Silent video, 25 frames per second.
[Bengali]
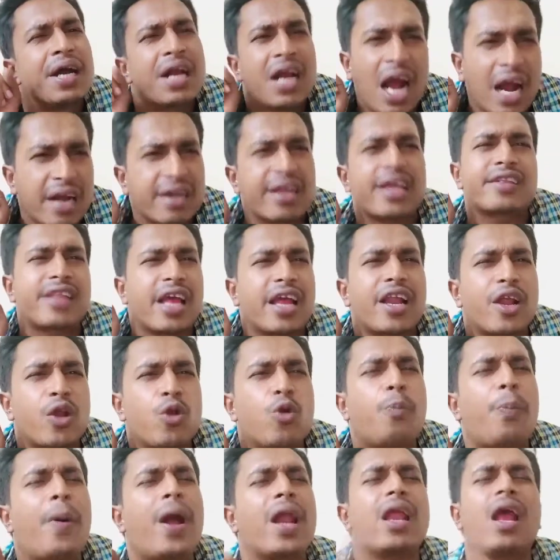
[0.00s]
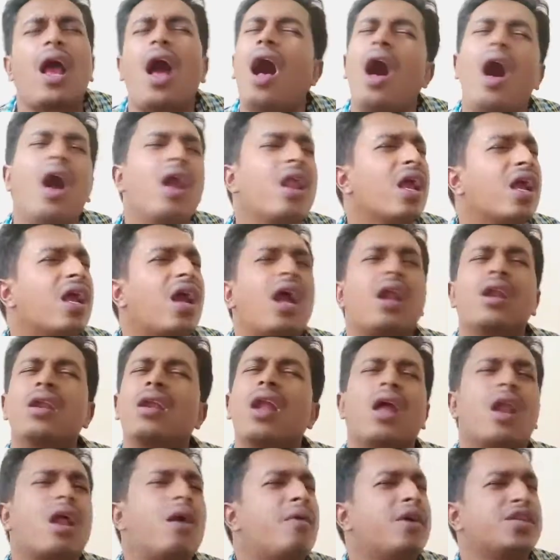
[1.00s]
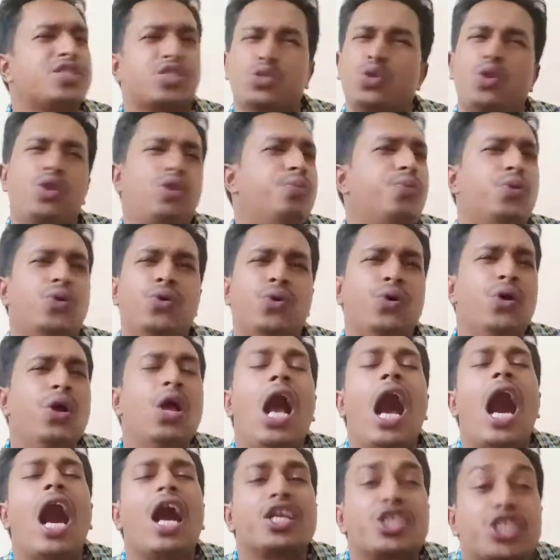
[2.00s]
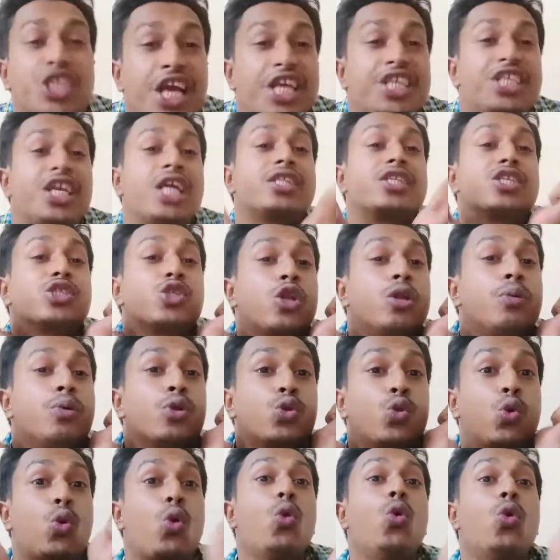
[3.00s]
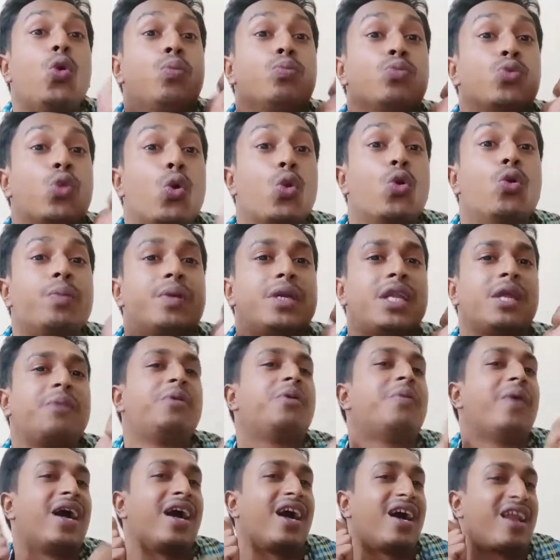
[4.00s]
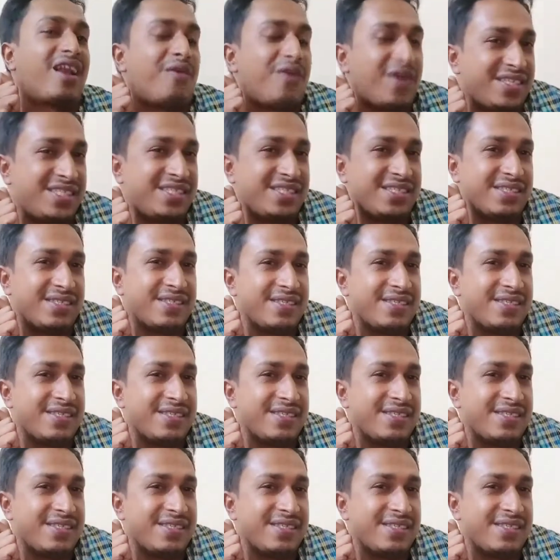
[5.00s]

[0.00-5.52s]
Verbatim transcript: কাটা তারের ওপারে আহারে কান্নার আওয়াজ চলবো আর সেই সাথে চলবে দুরুন দুরুন টিভি বাঙ্গার আওয়াজ